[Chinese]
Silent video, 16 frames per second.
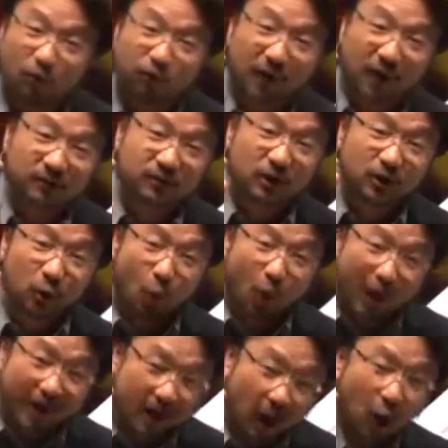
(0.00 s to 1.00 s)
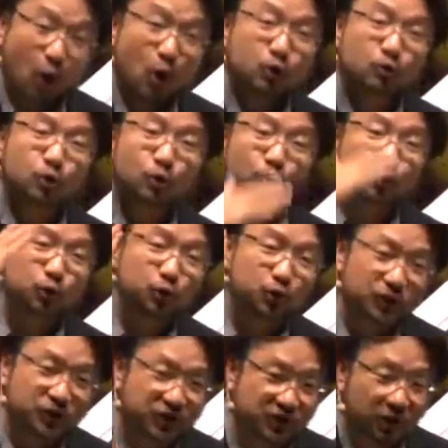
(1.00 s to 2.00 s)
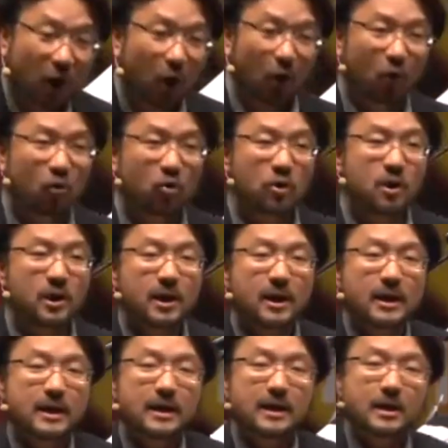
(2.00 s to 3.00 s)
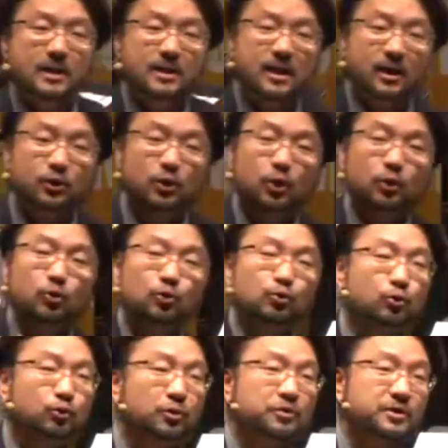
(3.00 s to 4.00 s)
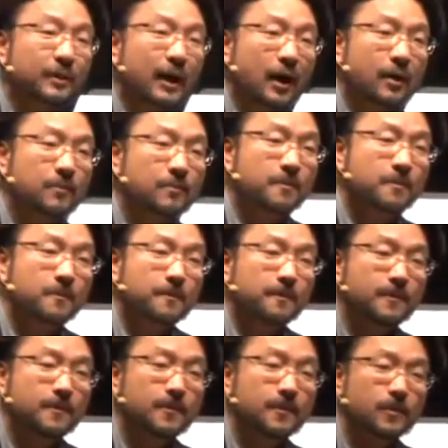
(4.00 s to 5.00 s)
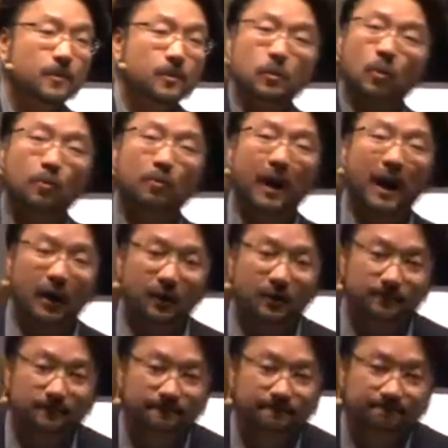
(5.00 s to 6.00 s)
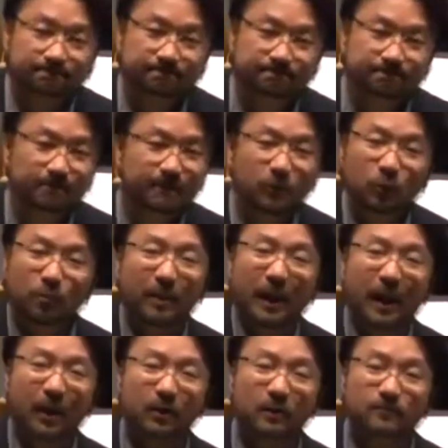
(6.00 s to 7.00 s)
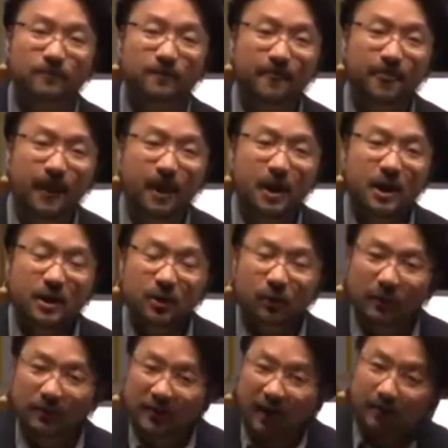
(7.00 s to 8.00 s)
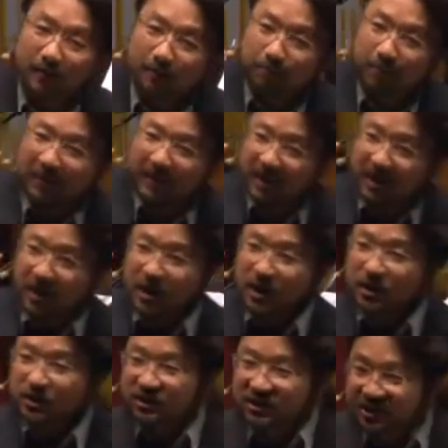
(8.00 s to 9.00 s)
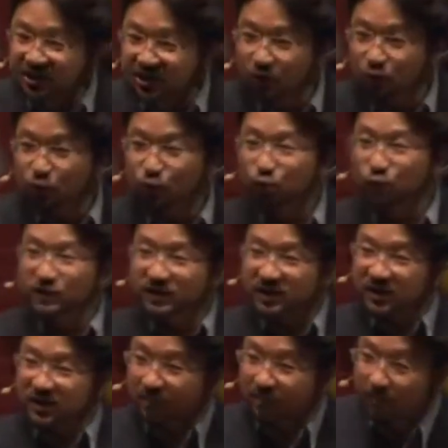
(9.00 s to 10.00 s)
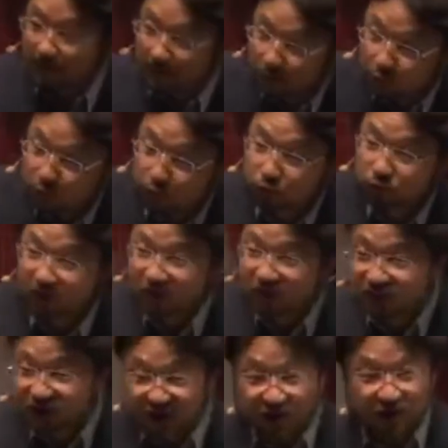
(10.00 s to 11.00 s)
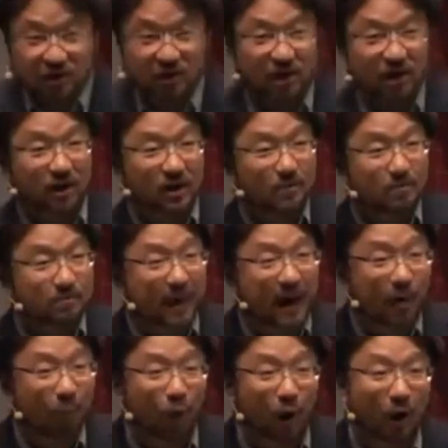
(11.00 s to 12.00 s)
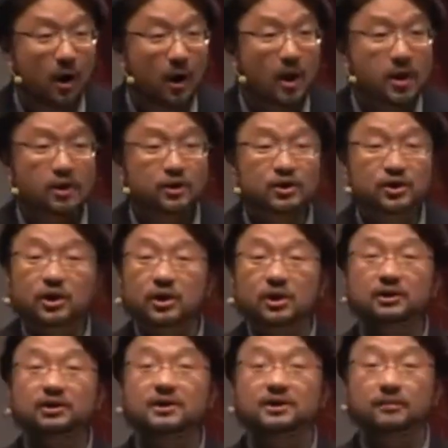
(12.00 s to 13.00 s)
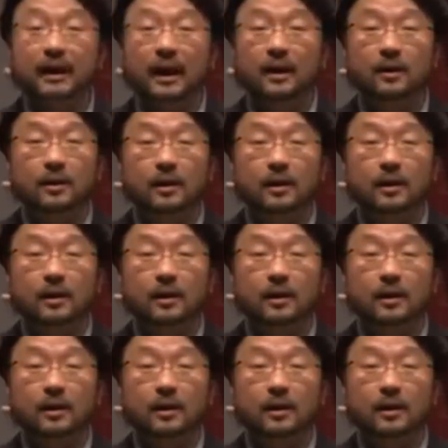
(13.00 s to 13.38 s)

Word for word: 房，快要出去的时候，那些狱卒都什么，都怕了，都怕了，因为他们被基督这个门徒的信心跟盼望彻底什么